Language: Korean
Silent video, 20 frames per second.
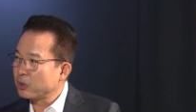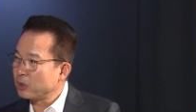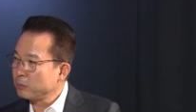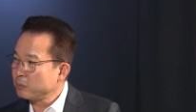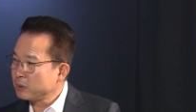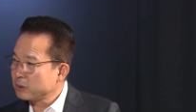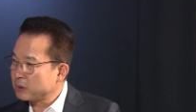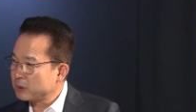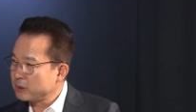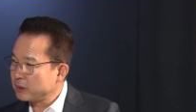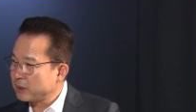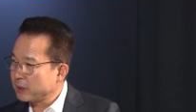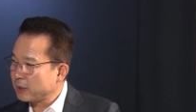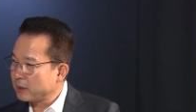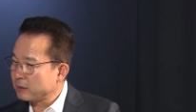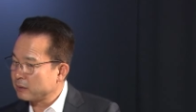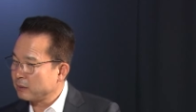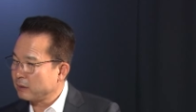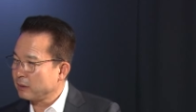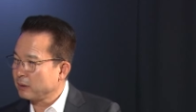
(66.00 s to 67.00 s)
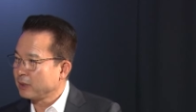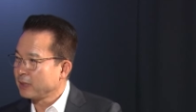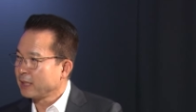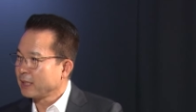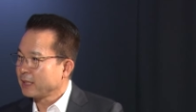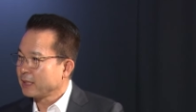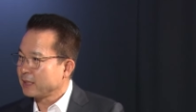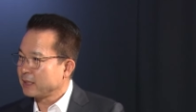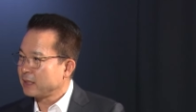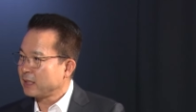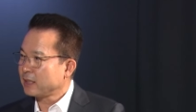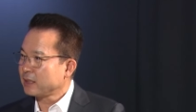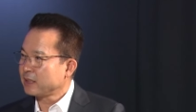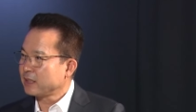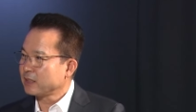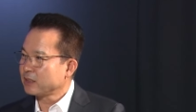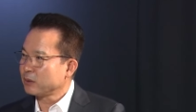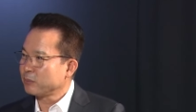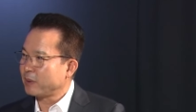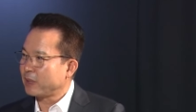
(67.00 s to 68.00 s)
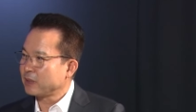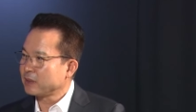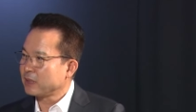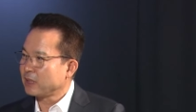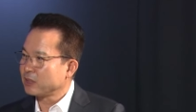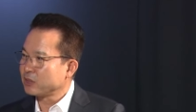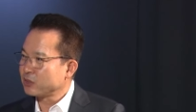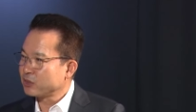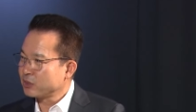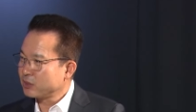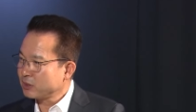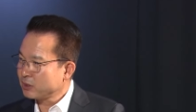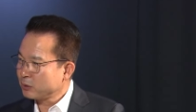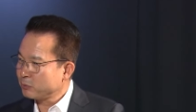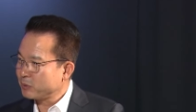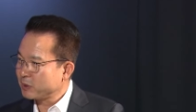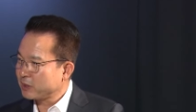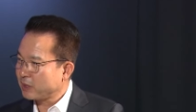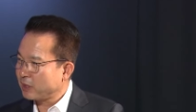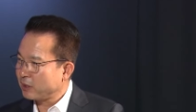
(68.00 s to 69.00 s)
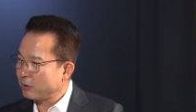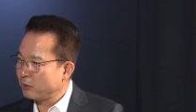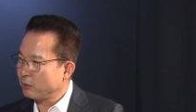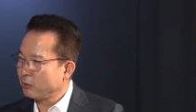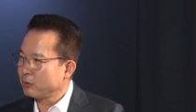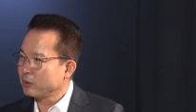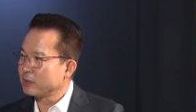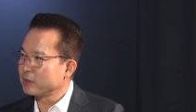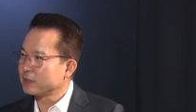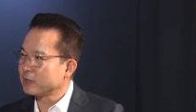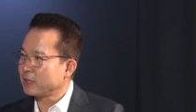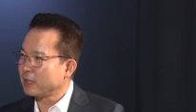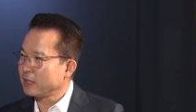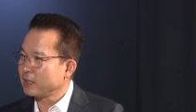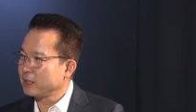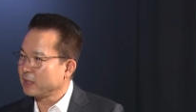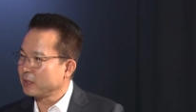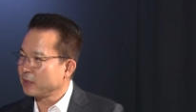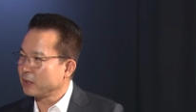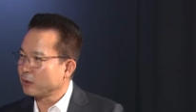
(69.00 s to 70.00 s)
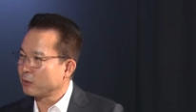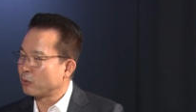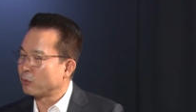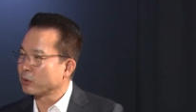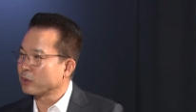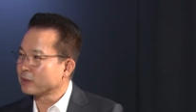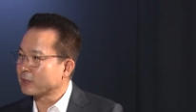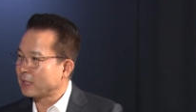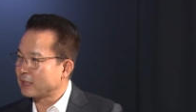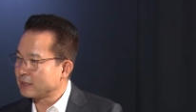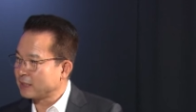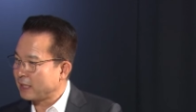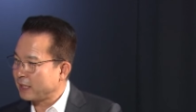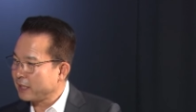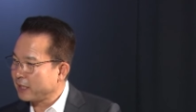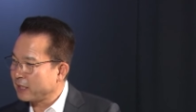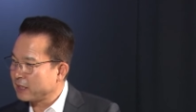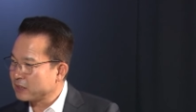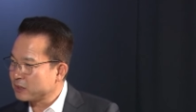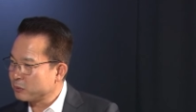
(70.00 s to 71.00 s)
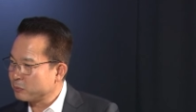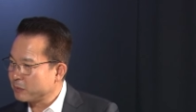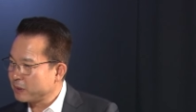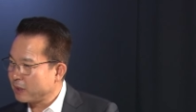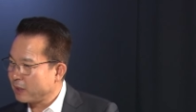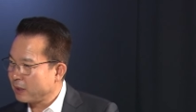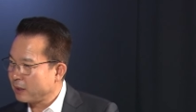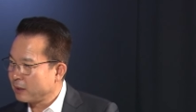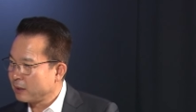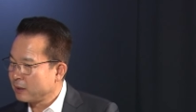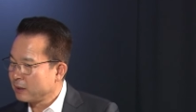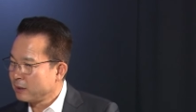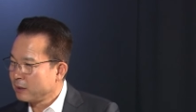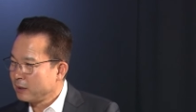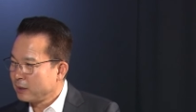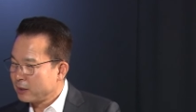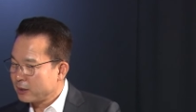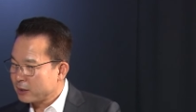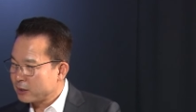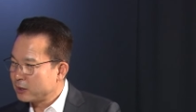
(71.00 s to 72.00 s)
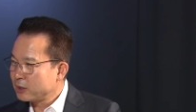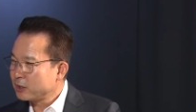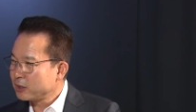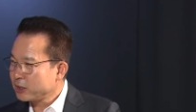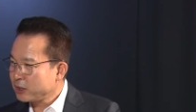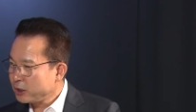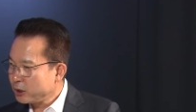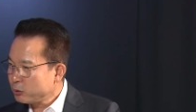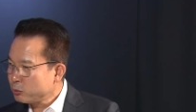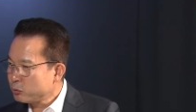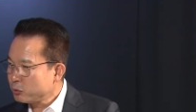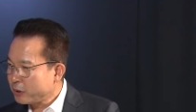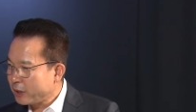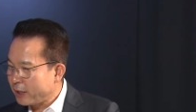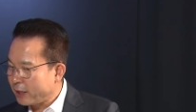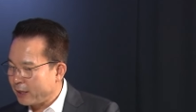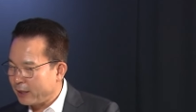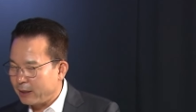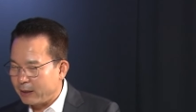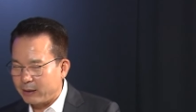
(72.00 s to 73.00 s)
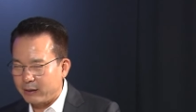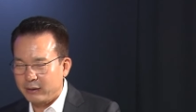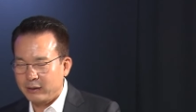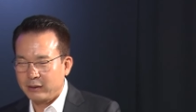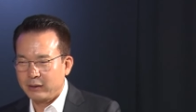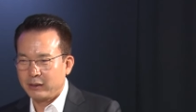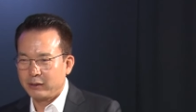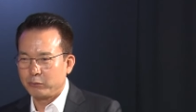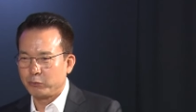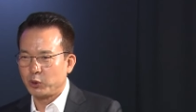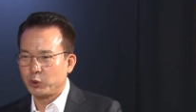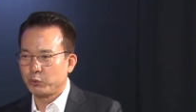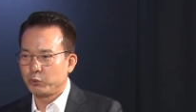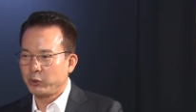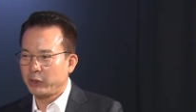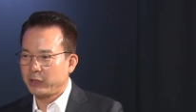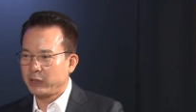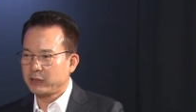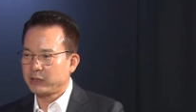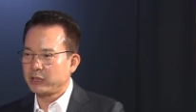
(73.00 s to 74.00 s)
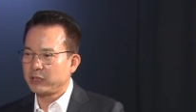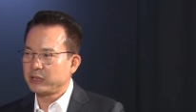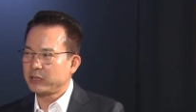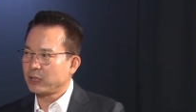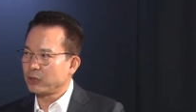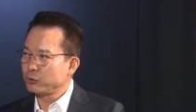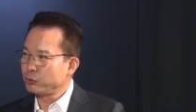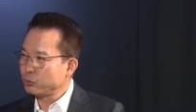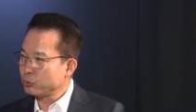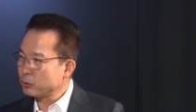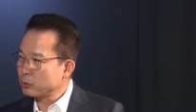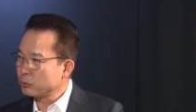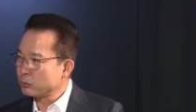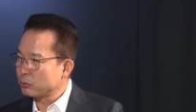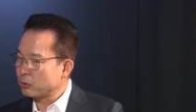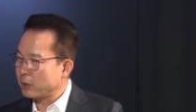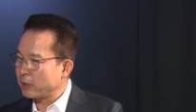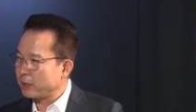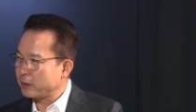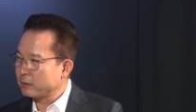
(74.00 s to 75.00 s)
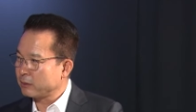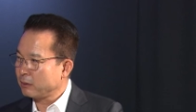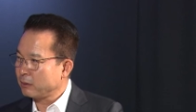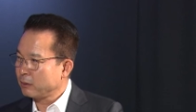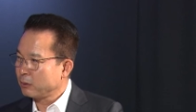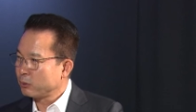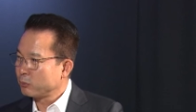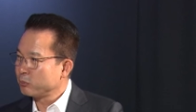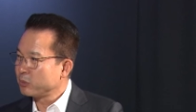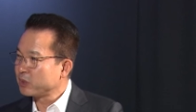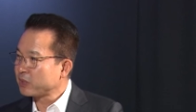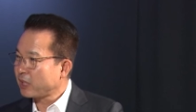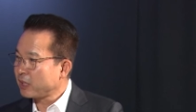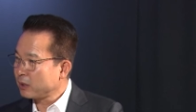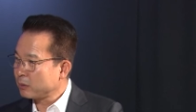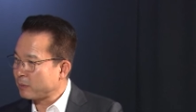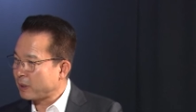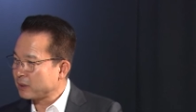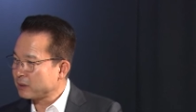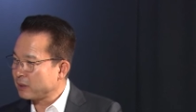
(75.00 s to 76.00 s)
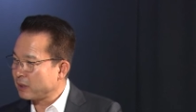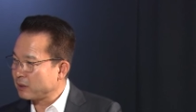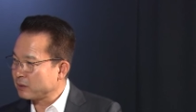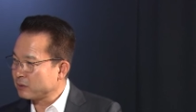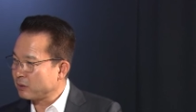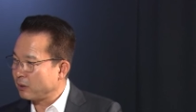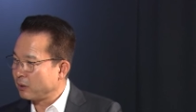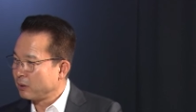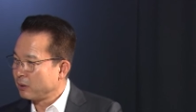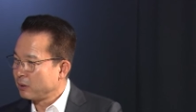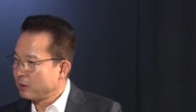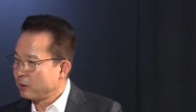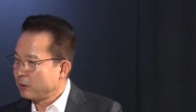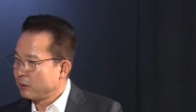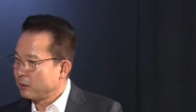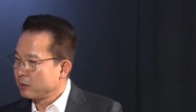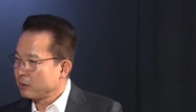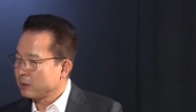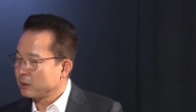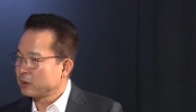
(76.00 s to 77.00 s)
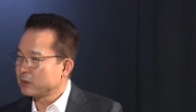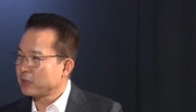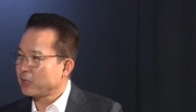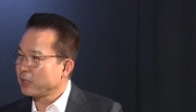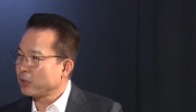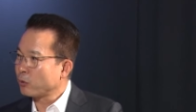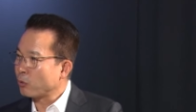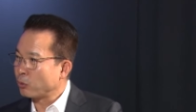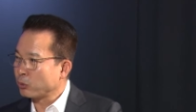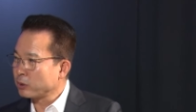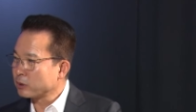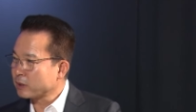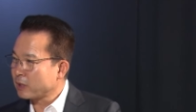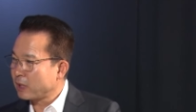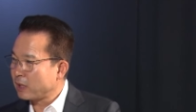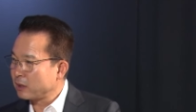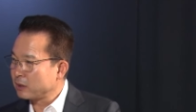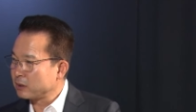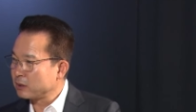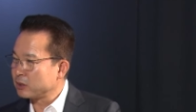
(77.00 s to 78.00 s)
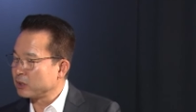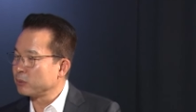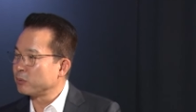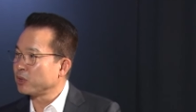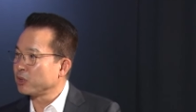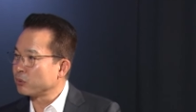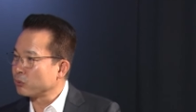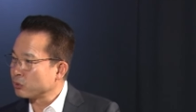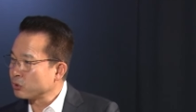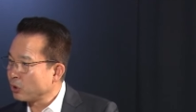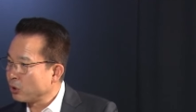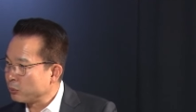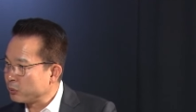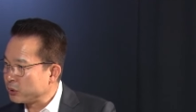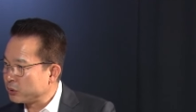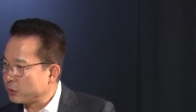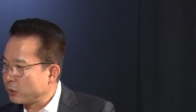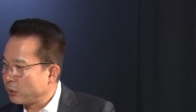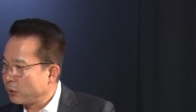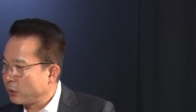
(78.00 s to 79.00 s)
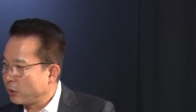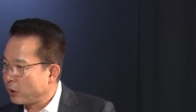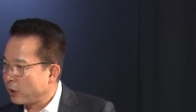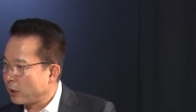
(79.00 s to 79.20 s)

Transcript: 걸프 전쟁에서 이라크에서 발사한 스커드 미사일로 이스라엘이 공격당한 사례가 있습니다. 네네. 네. 그 이후에 뭐 유엔에서 인정한 주권 국가에서 미사일을 발사해서 이스라엘이 공격당한 건 이번이 또 처음이죠. 아